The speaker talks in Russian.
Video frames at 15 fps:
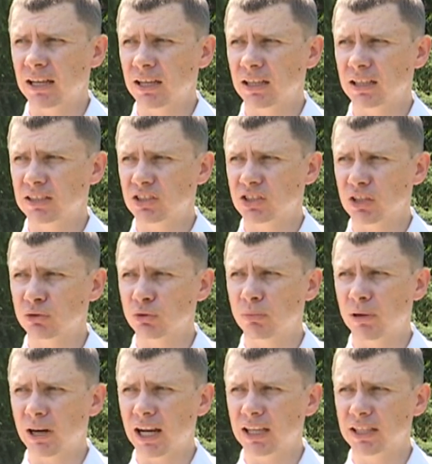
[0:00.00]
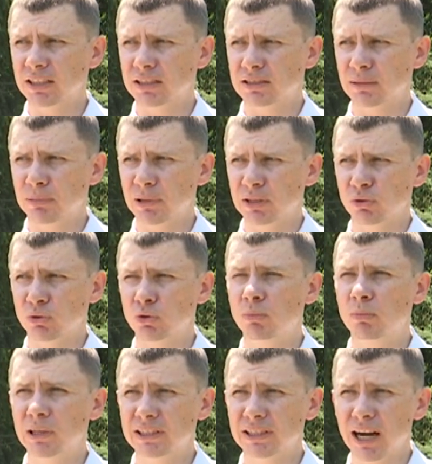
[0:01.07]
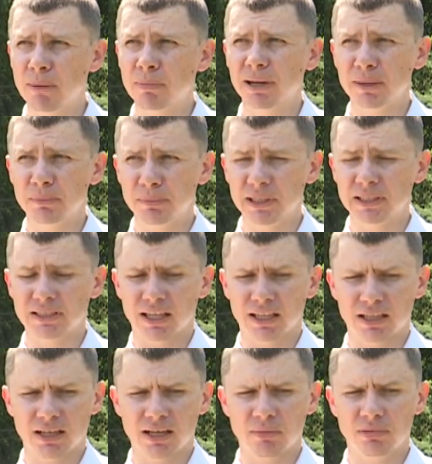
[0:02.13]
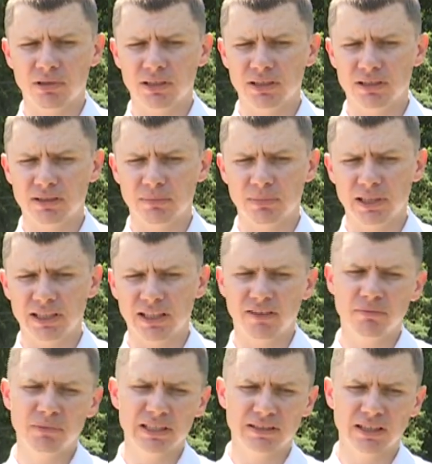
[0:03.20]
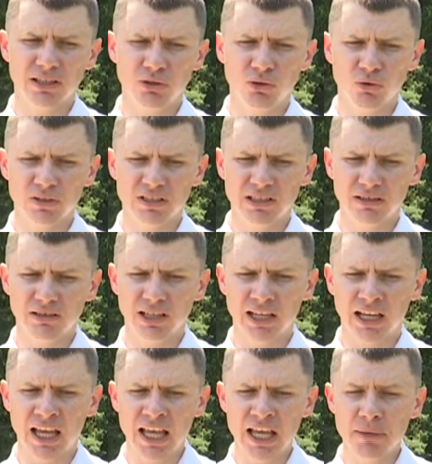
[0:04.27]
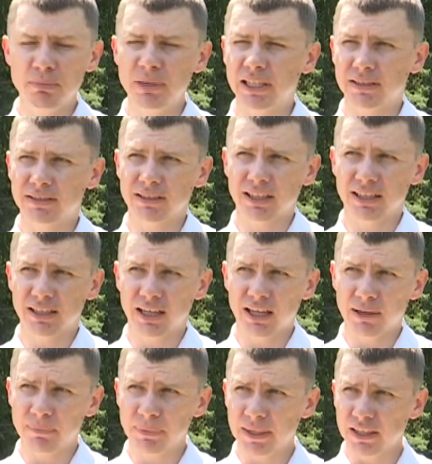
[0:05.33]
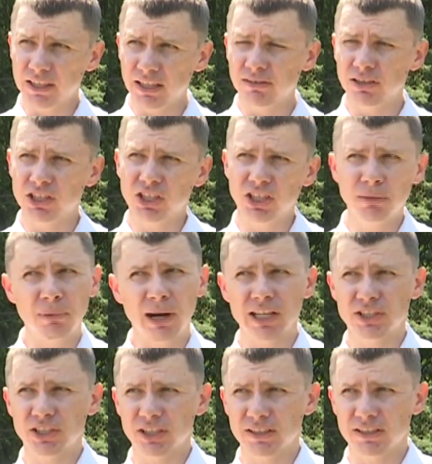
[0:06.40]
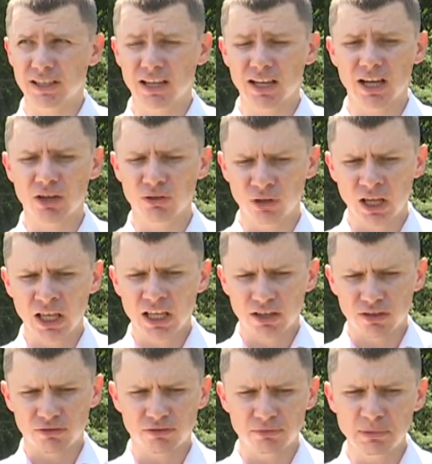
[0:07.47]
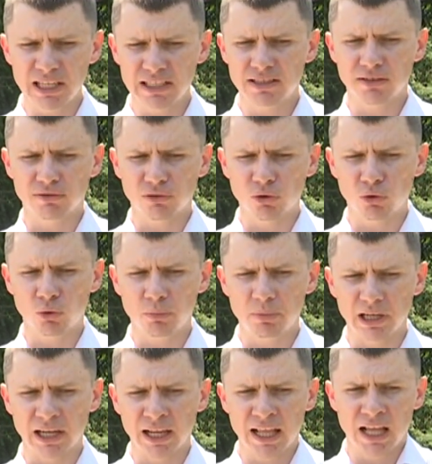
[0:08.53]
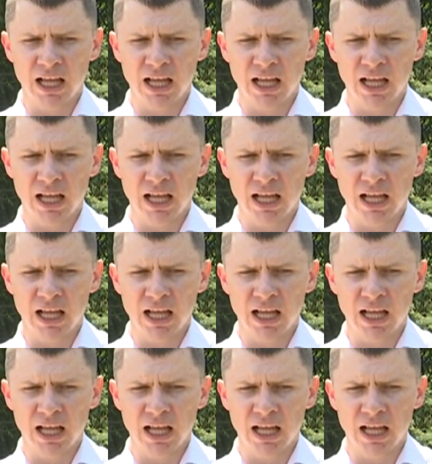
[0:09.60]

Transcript: а, сейчас убрали дисциплину дубль-трап, олимпийская такая была дисциплина, и вместо нее сделали микс. Это девочки и мальчики стреляют вместе в группе.